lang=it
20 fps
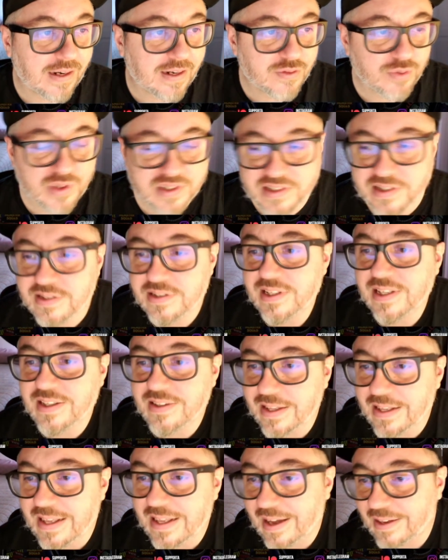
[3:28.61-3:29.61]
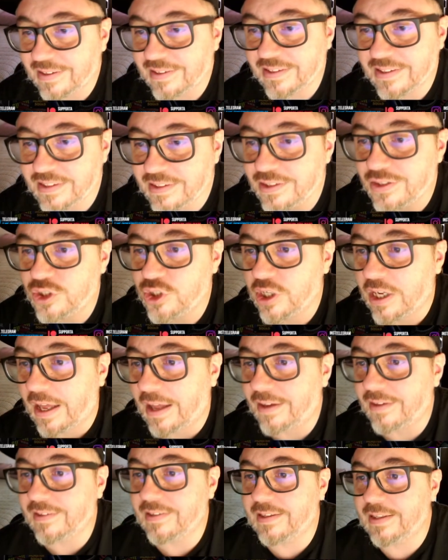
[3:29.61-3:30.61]
La sua assistente gli, an, gli dice
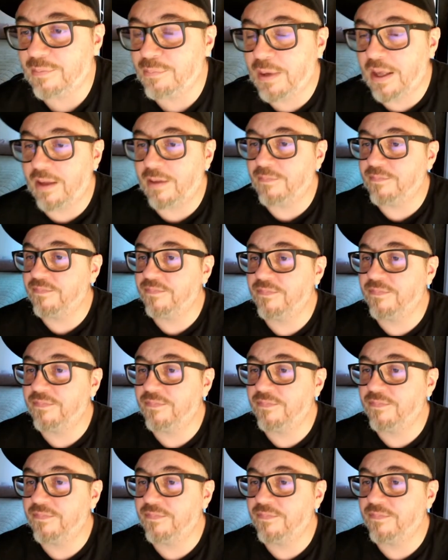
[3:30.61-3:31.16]
anche, ma